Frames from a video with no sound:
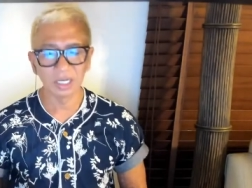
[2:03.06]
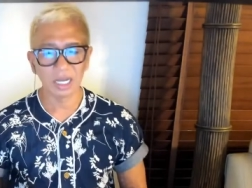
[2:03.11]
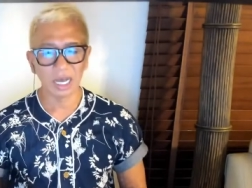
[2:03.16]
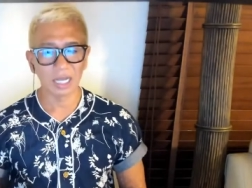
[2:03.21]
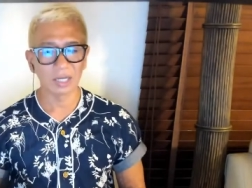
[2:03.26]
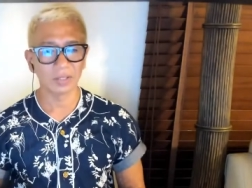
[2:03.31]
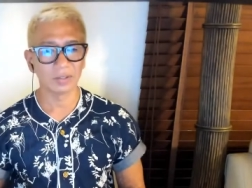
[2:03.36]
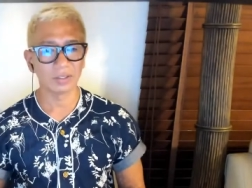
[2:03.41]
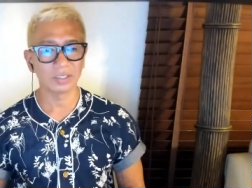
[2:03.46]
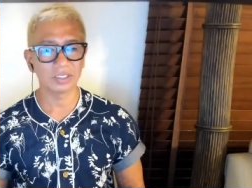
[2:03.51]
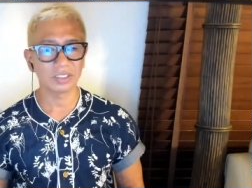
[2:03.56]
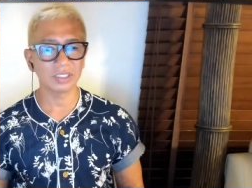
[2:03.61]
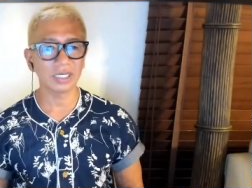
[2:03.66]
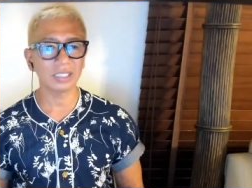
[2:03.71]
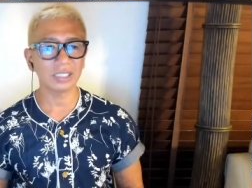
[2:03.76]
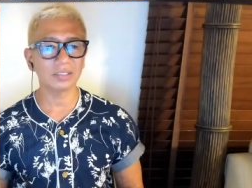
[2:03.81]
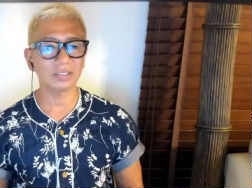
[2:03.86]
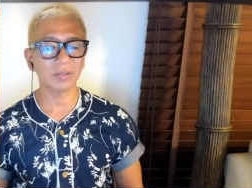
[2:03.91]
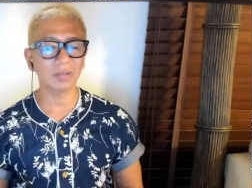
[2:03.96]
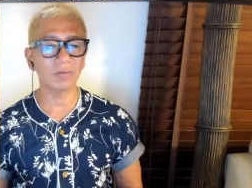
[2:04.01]
あの、しち
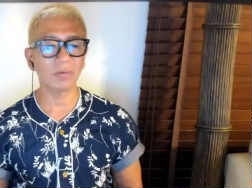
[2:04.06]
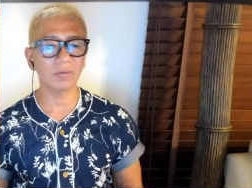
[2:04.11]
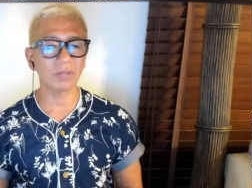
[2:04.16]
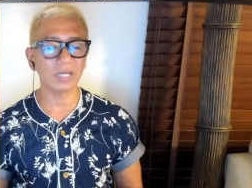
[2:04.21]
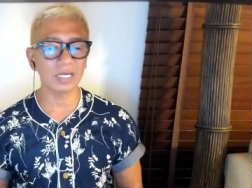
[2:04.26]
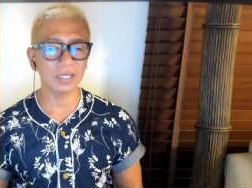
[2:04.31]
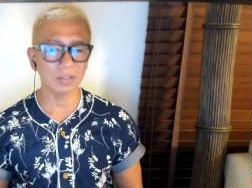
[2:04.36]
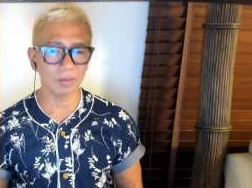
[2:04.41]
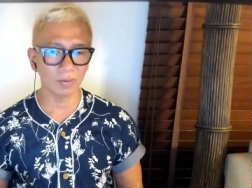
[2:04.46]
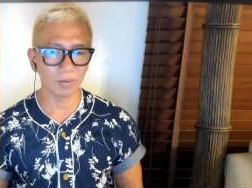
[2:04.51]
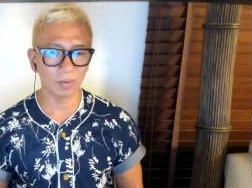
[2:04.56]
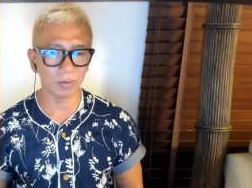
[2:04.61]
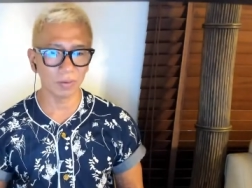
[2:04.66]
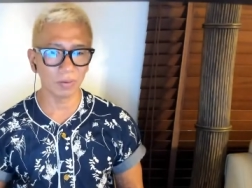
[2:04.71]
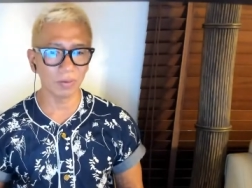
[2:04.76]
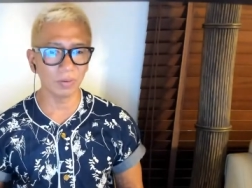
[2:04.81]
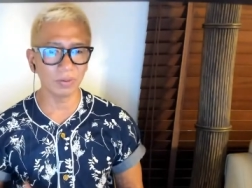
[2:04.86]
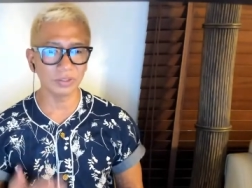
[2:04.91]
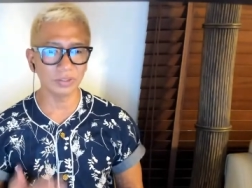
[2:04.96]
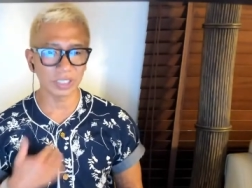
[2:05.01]
がつここのか以降、
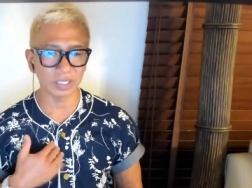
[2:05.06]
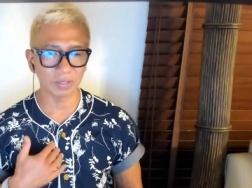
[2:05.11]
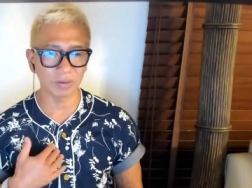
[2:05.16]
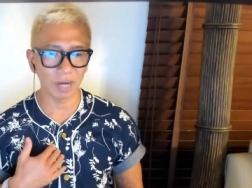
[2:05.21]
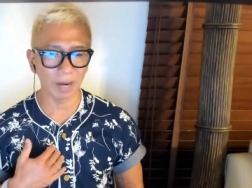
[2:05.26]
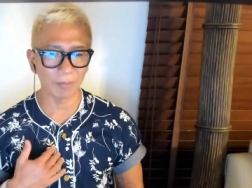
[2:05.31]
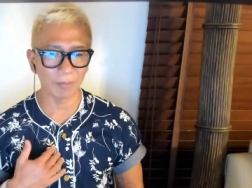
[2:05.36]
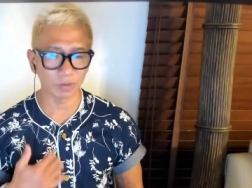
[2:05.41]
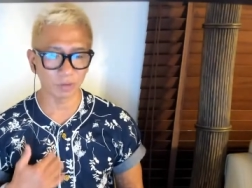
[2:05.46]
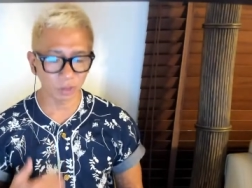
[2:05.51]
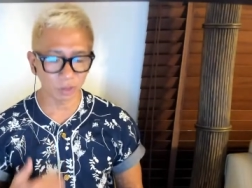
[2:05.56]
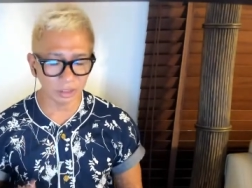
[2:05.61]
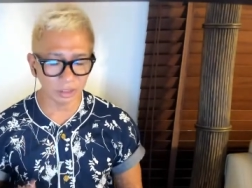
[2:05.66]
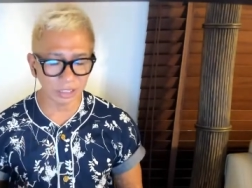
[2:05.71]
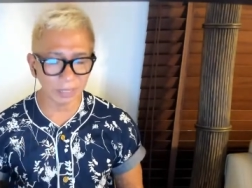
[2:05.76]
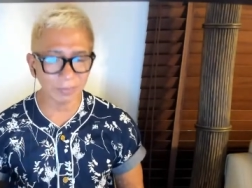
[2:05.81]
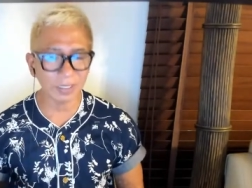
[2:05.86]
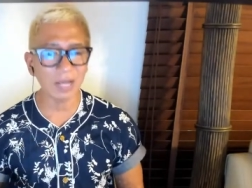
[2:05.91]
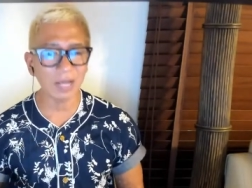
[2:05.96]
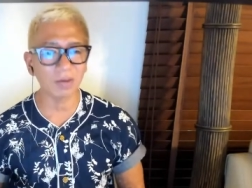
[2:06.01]
大関はとん
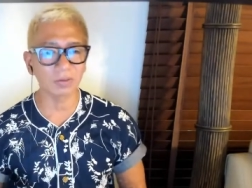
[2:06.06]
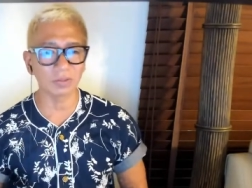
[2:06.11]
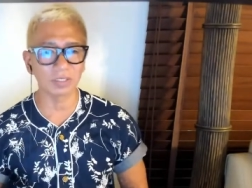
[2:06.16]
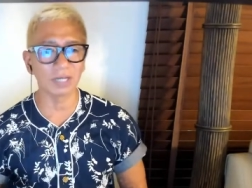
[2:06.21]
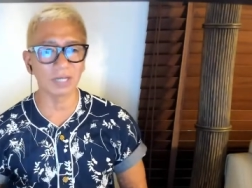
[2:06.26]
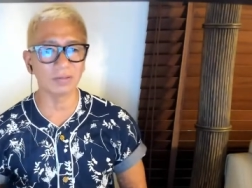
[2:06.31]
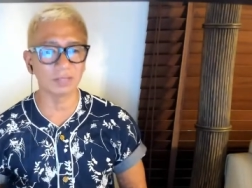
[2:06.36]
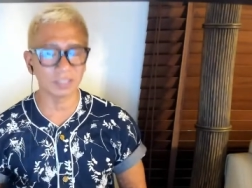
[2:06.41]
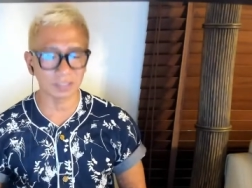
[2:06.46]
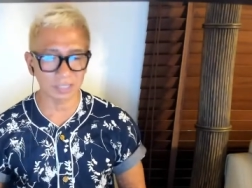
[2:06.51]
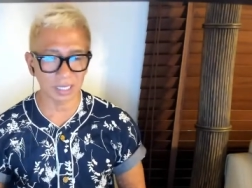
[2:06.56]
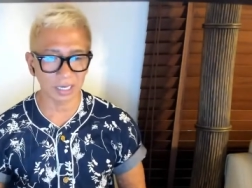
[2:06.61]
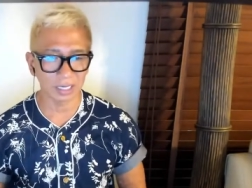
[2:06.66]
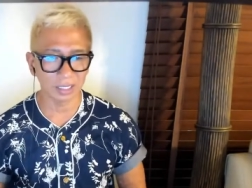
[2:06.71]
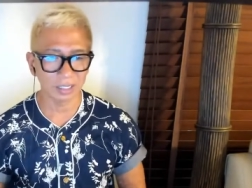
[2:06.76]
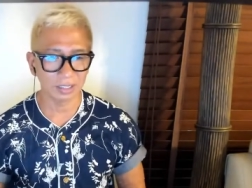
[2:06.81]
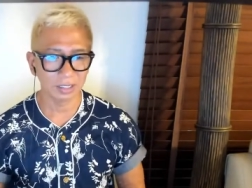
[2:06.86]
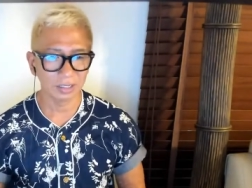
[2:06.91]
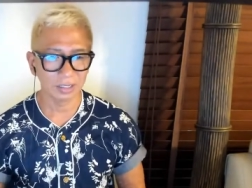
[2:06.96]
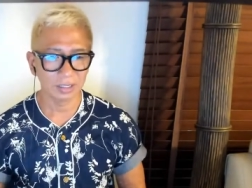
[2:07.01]
でもないことに遭うんですか
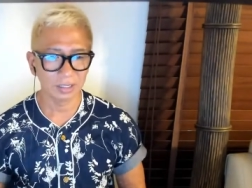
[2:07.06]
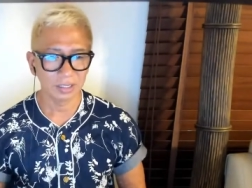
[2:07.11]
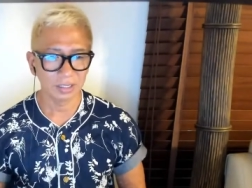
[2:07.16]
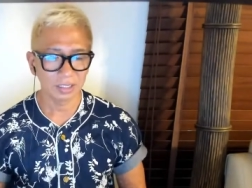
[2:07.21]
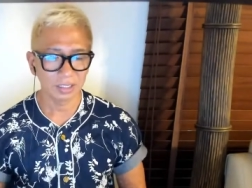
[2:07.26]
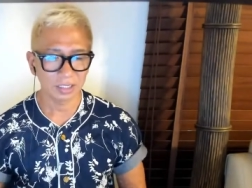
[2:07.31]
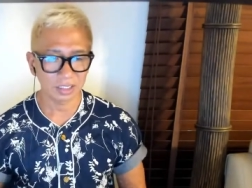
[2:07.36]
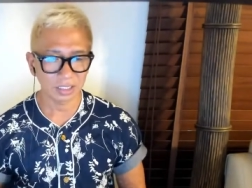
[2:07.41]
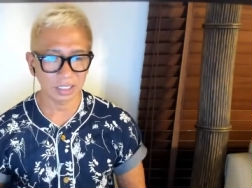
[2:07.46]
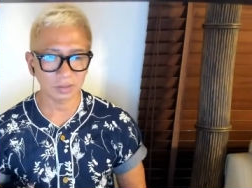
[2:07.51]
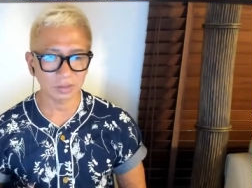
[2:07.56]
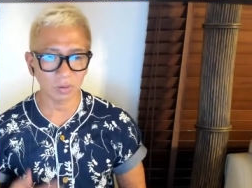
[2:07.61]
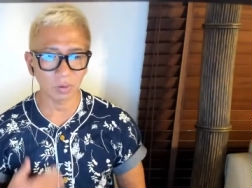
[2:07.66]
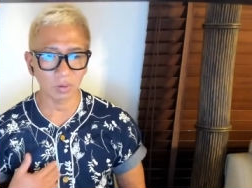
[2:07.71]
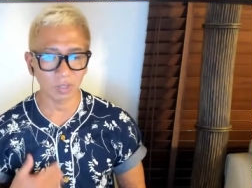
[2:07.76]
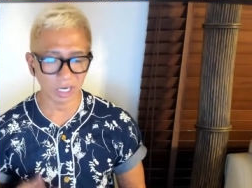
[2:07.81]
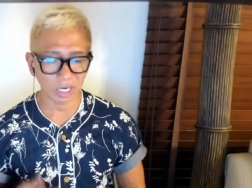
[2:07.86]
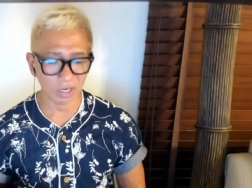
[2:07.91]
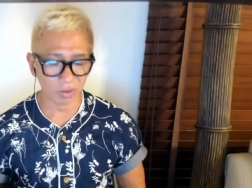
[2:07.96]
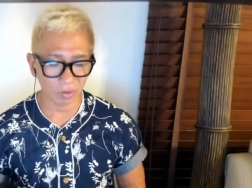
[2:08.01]
ら。しちがつここ
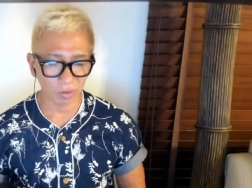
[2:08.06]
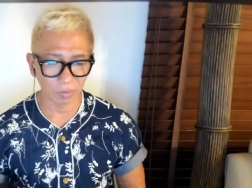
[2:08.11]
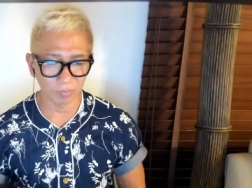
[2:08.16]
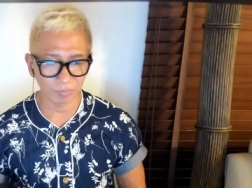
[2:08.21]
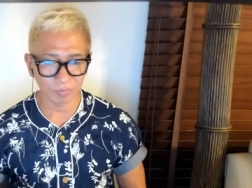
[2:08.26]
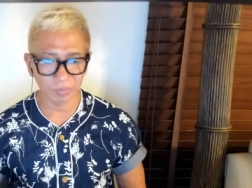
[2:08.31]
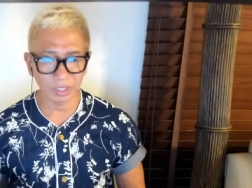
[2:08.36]
のか以降。